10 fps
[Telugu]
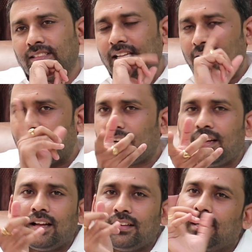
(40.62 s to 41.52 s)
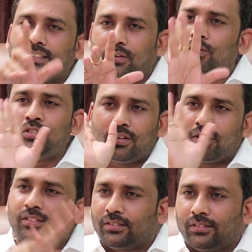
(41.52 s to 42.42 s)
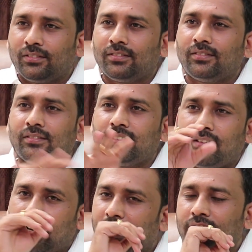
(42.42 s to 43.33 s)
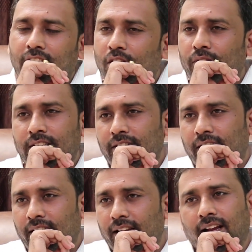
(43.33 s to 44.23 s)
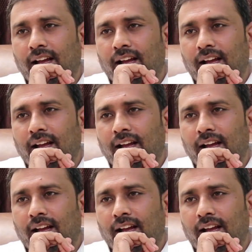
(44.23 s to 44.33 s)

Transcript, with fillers: జనాలు కాదు యాక్చువల్ ఉద్యోగులు ఇవాళ చెలో విజయవాడ అనే